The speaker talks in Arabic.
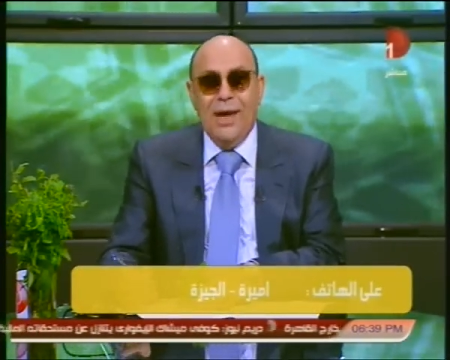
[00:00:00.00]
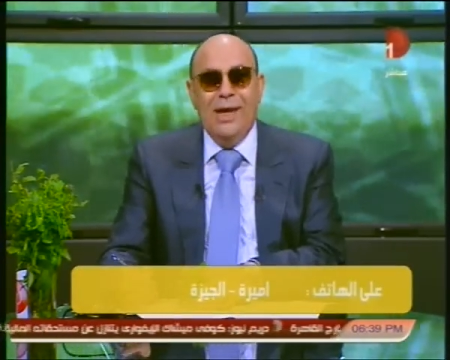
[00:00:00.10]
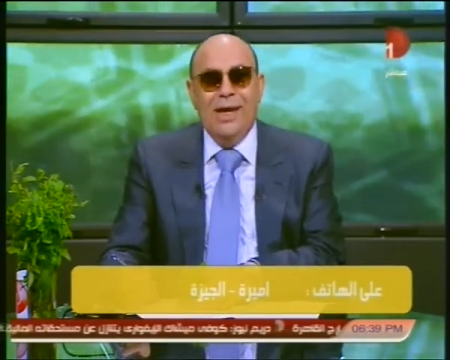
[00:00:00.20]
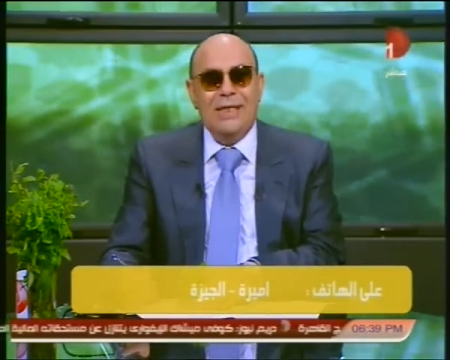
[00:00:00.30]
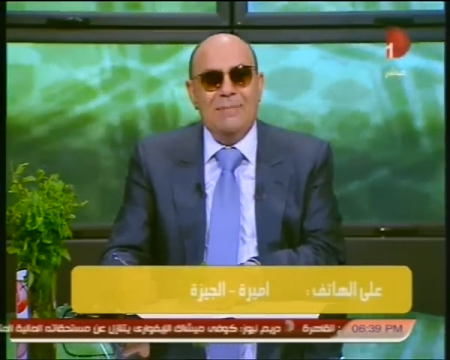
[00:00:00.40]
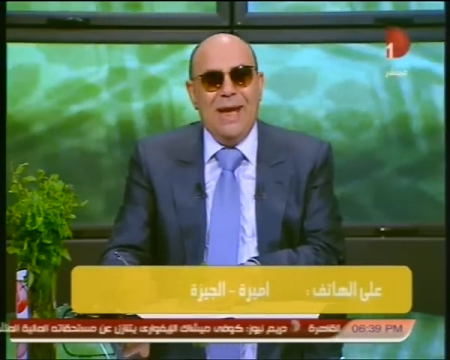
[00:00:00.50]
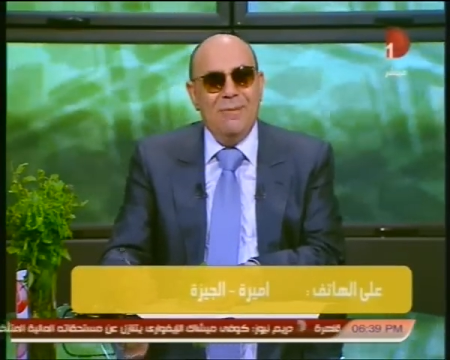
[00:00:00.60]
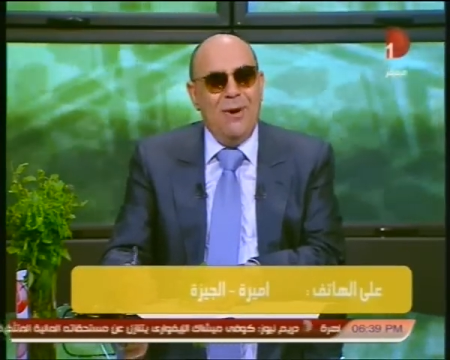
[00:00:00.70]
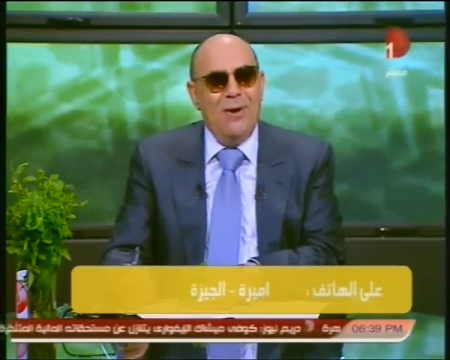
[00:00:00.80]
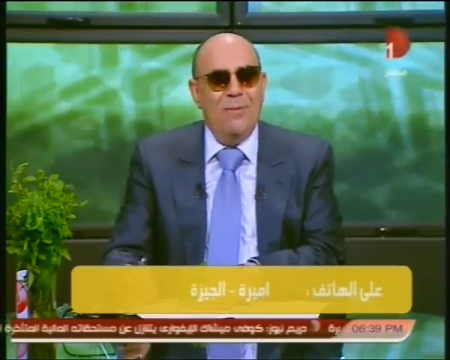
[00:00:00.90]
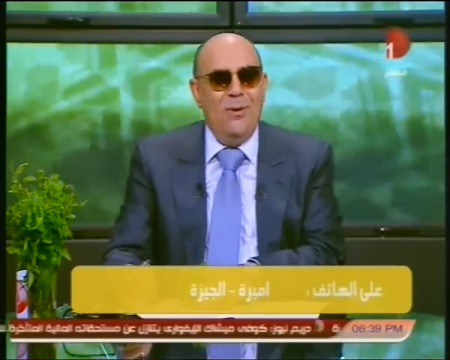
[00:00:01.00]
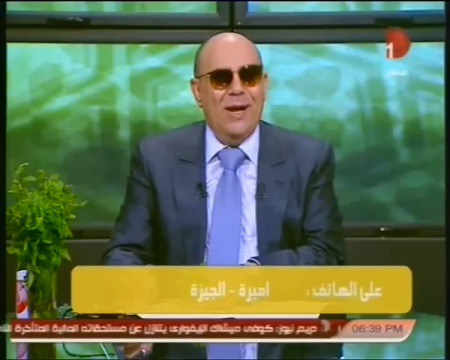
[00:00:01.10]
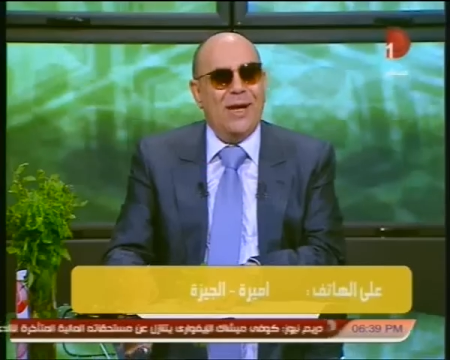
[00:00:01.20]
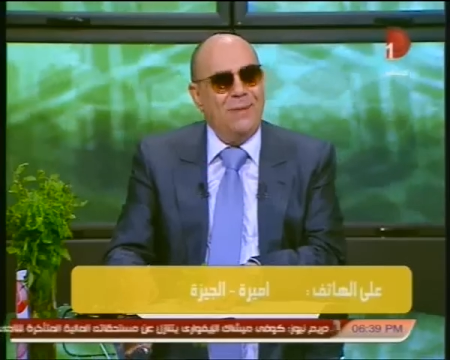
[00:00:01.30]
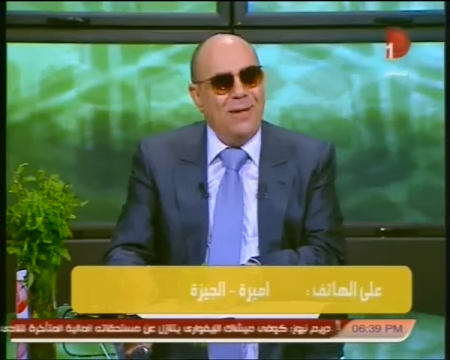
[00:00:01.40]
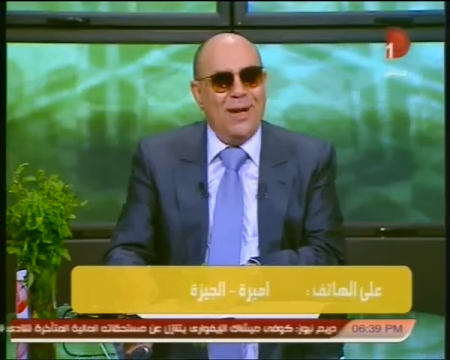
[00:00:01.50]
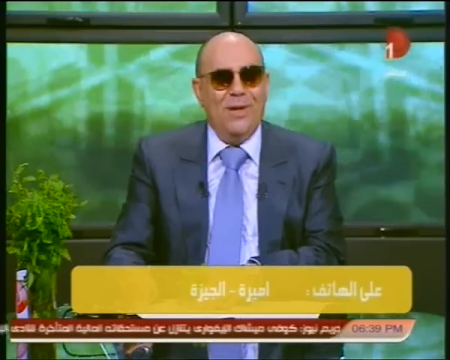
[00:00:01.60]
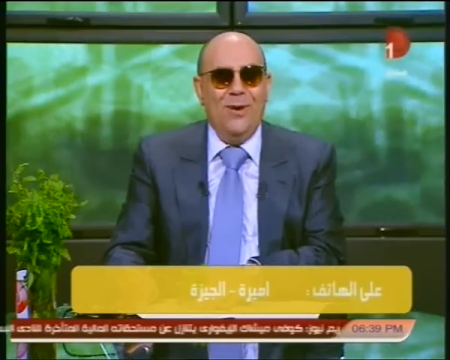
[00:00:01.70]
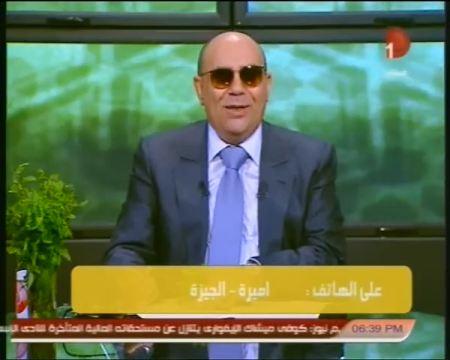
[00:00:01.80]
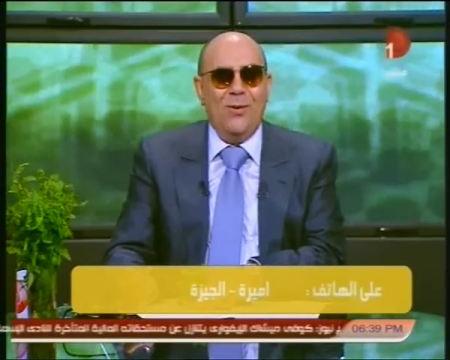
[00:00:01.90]
اللي يسمعني بقى وانا بقول لك يا
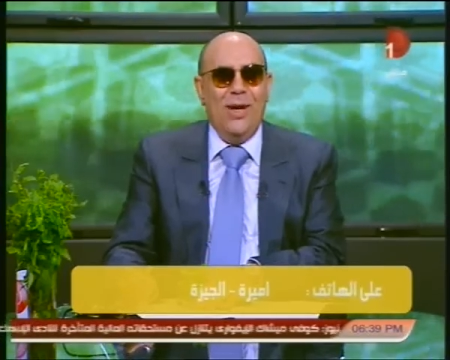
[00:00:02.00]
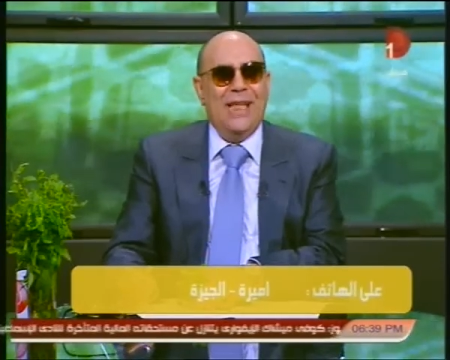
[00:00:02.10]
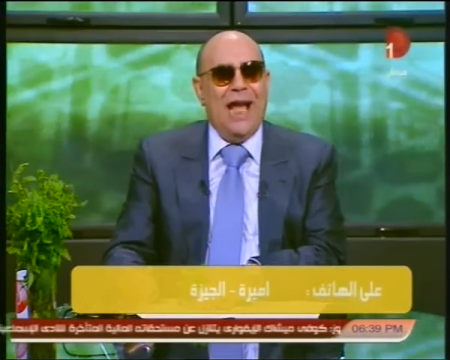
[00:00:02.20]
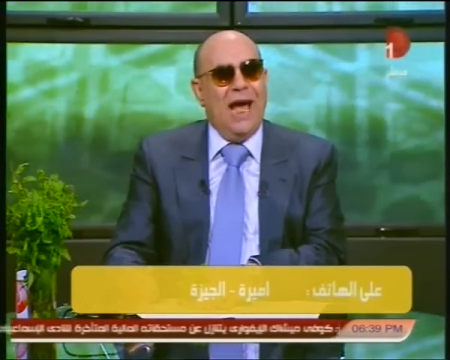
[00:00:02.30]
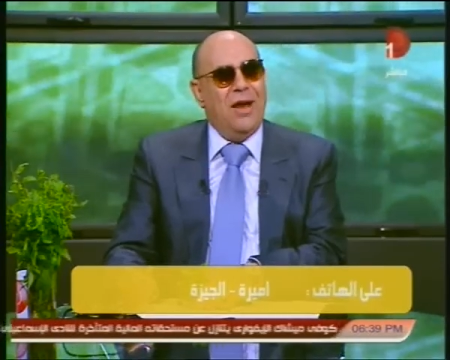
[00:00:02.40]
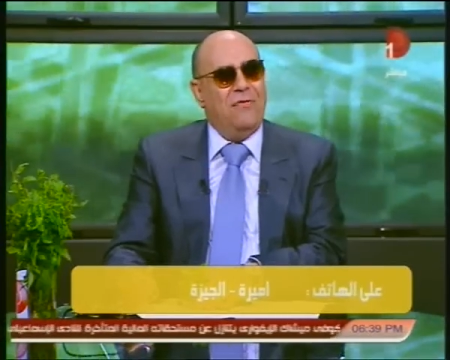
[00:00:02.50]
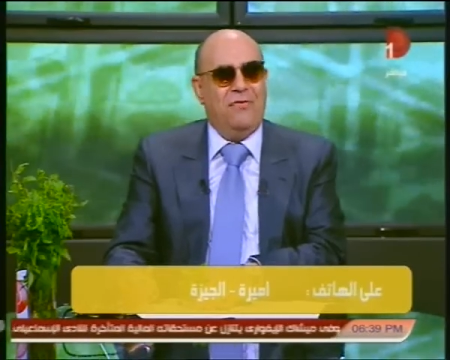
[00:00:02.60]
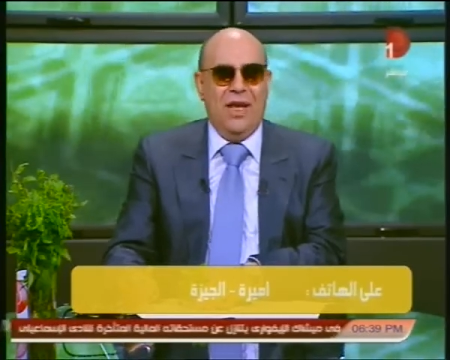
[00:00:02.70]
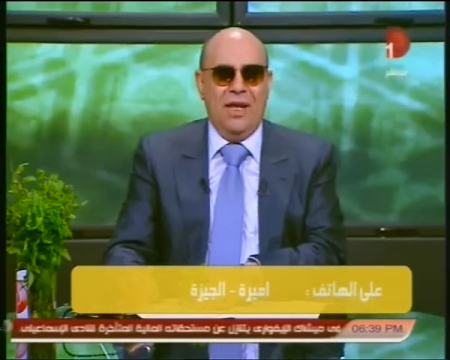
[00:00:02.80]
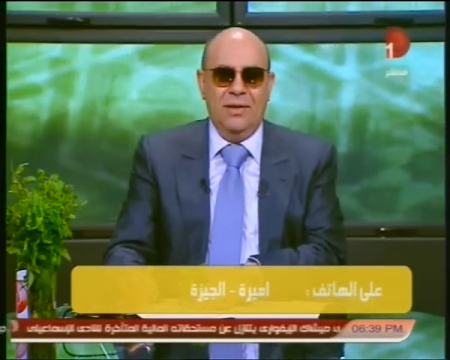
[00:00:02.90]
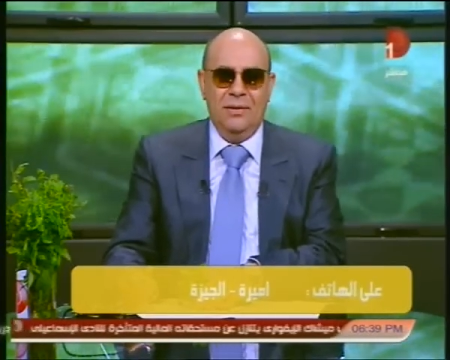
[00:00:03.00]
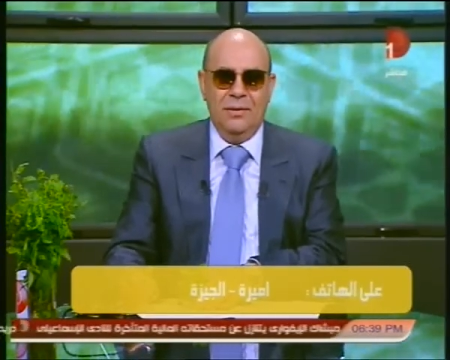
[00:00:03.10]
اميره دلوقتي يقول لك ده عارفها